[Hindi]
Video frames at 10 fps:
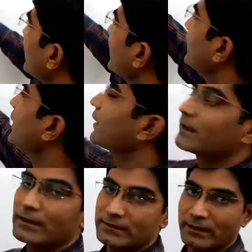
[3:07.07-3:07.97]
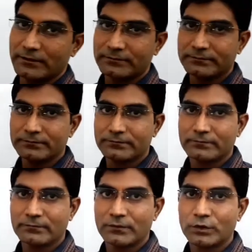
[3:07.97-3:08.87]
करके ये कर दी जाए
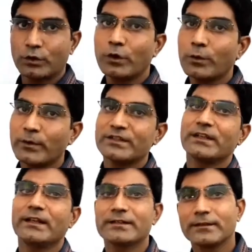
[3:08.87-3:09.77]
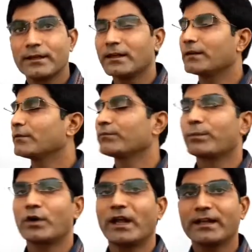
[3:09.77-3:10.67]
तो होमोजीनियस
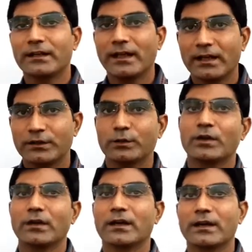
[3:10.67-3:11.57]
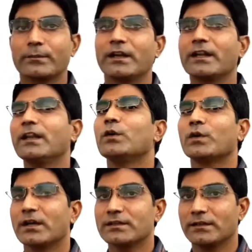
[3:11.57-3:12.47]
प्रोडक्ट या कमोडिटी
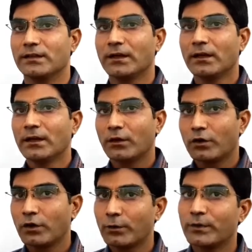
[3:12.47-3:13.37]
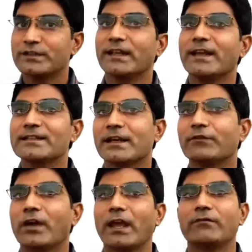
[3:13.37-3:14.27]
होना चाहिए और होमोजीनियस है
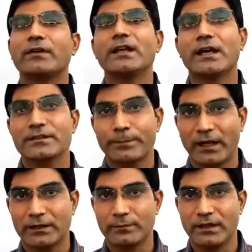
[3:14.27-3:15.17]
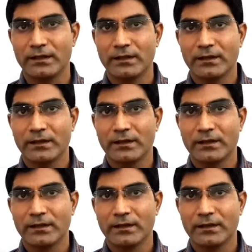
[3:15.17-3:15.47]
वो एवरी एस्पेक्ट में